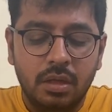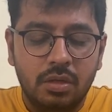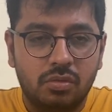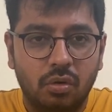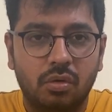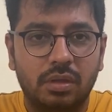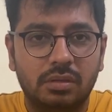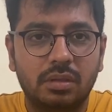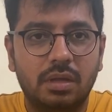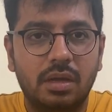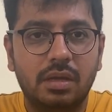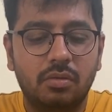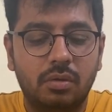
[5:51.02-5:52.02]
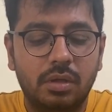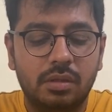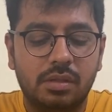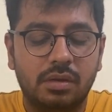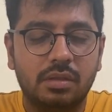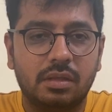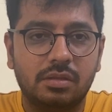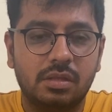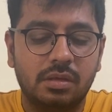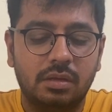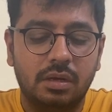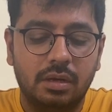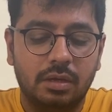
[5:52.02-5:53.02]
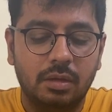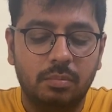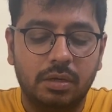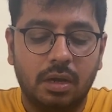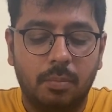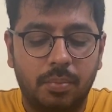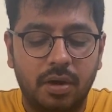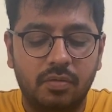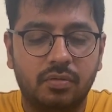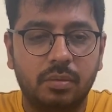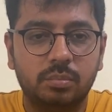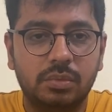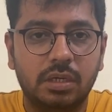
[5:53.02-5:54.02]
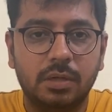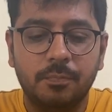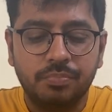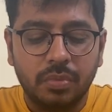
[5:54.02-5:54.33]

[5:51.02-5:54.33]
ஸோ இதுதான் என்னுடைய சின்ன சஜஷனாக இருக்குது பட் அப்பார்ட் ஃப்ரம் தட்